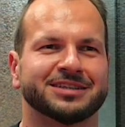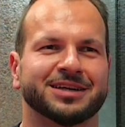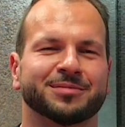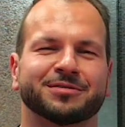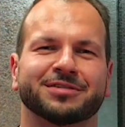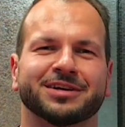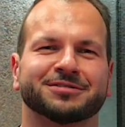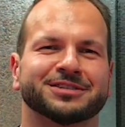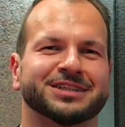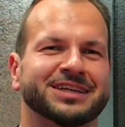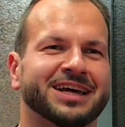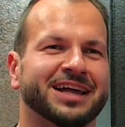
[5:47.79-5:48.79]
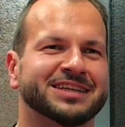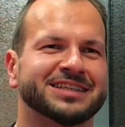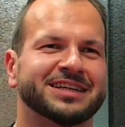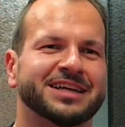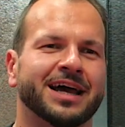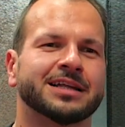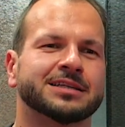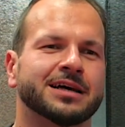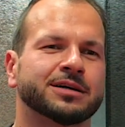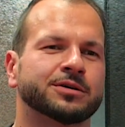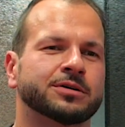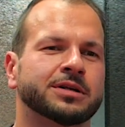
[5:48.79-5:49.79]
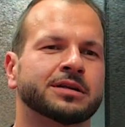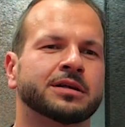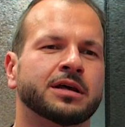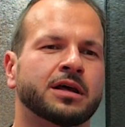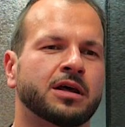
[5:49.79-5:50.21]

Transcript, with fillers: Das hätte man vielleicht von zehn, Jahr, zehn Jahren sagen können.